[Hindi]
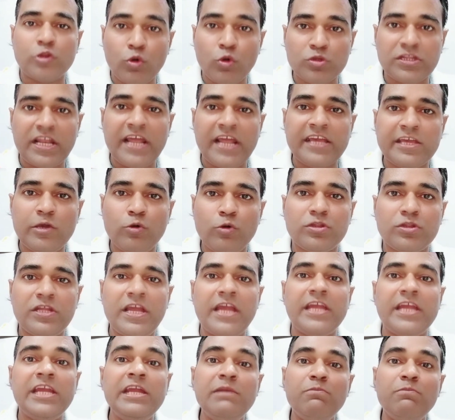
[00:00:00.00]
दो तरह के होते
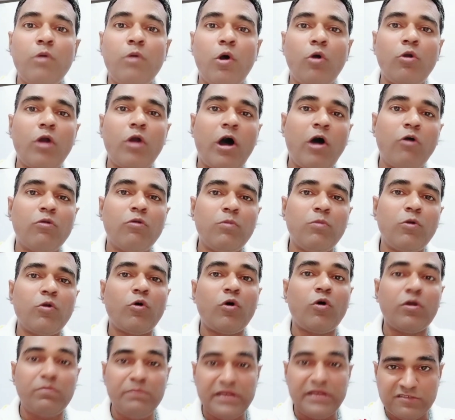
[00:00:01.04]
हैं इनबाउंड आउटबाउंड
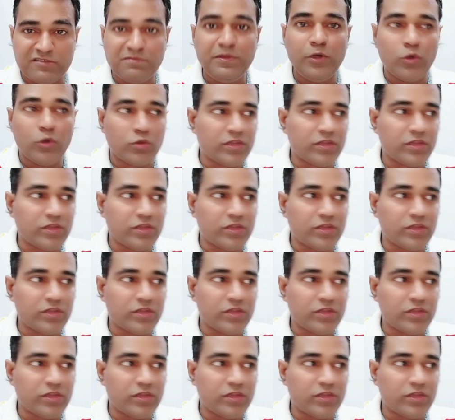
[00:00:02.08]
और मिक्स भी